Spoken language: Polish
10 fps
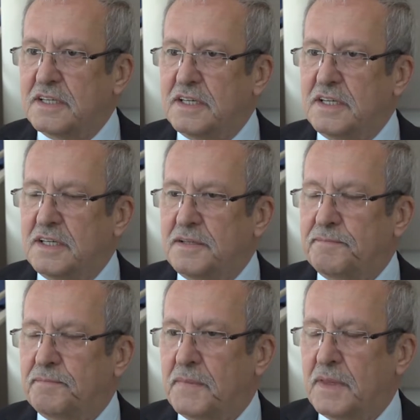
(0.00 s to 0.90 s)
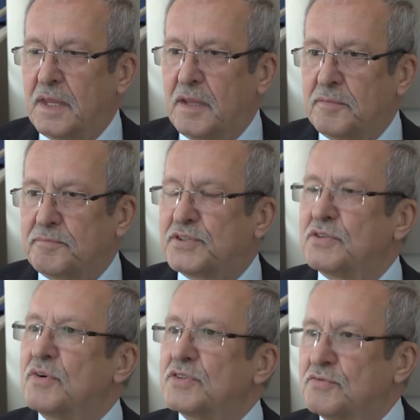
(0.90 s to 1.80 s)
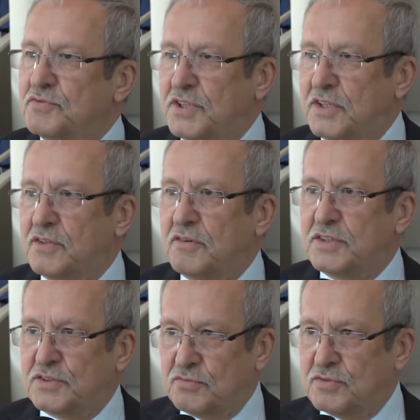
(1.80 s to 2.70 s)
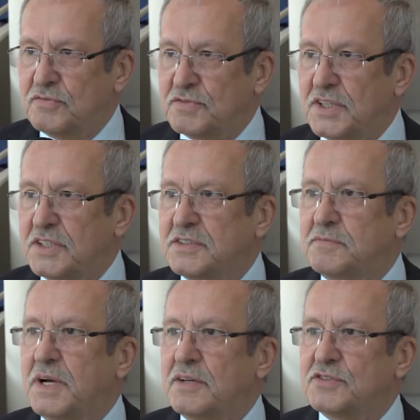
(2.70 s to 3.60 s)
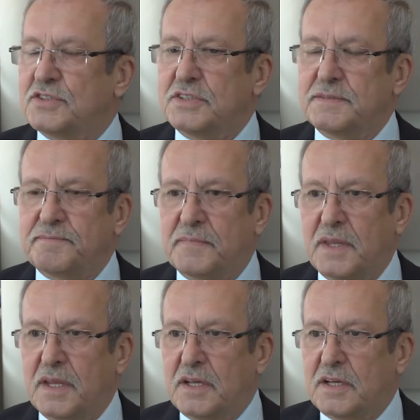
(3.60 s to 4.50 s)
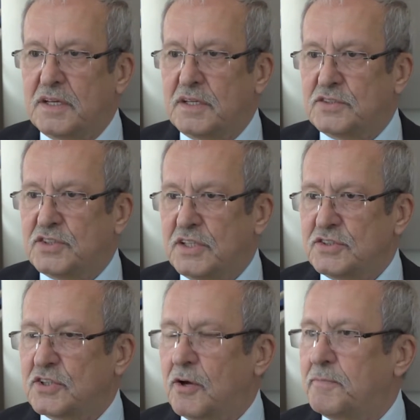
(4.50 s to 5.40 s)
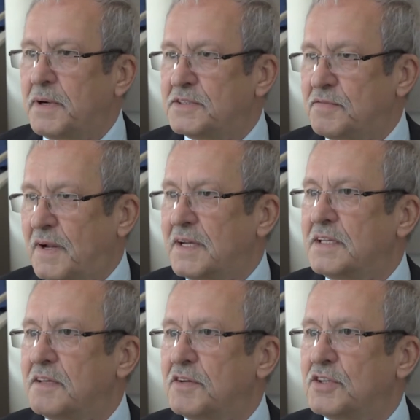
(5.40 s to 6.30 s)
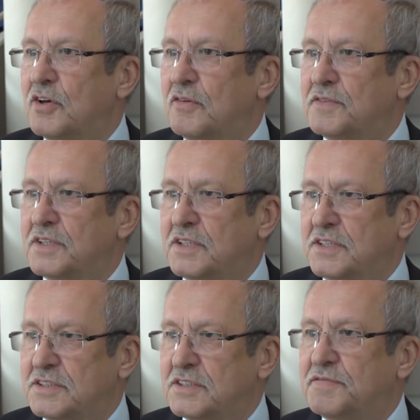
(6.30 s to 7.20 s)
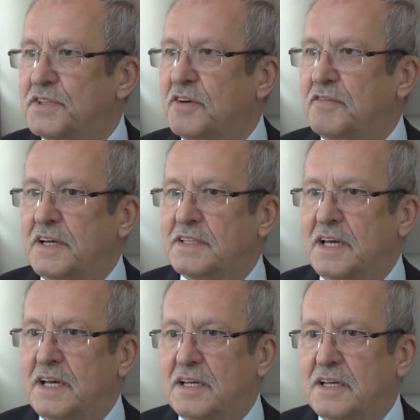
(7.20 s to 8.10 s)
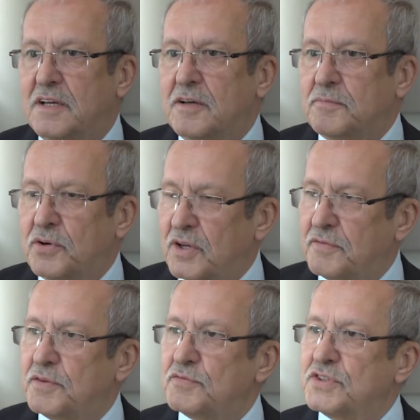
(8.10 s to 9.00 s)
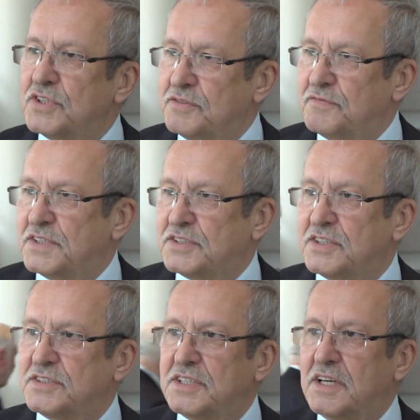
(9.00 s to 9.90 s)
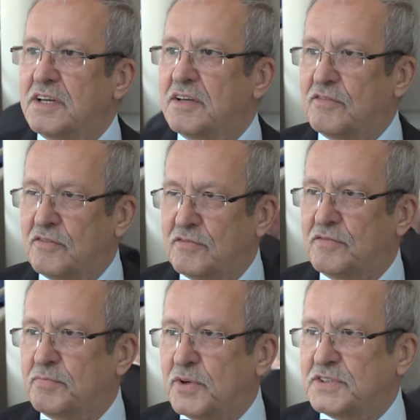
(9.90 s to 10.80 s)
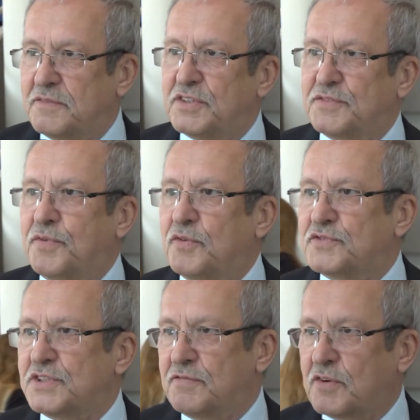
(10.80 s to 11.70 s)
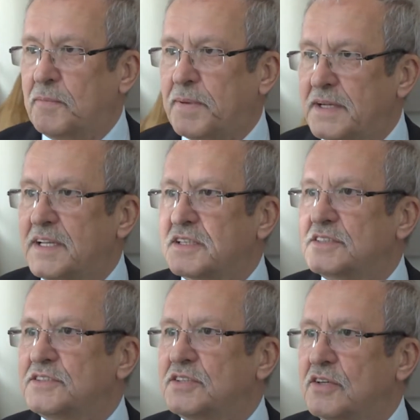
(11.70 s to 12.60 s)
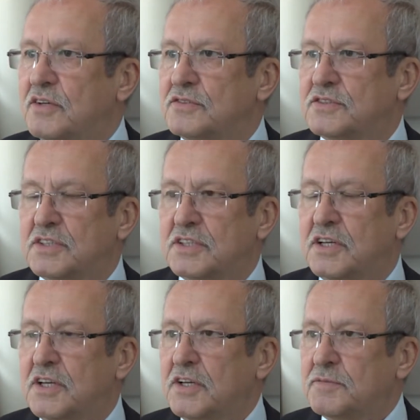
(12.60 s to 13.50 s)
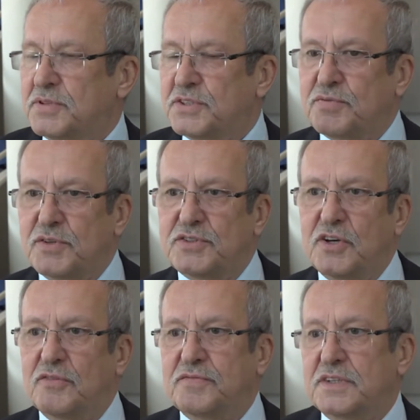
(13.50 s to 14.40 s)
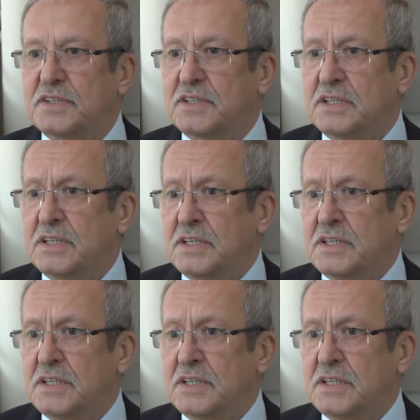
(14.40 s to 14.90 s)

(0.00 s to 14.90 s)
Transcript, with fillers: e, przyłożył się do restrukturyzacji branży. E, część kopalń trwale rentownych jest likwidowana. Pojawiły się inwestycje w moce wytwórcze w kopalniach istniejących, przyszłościowych.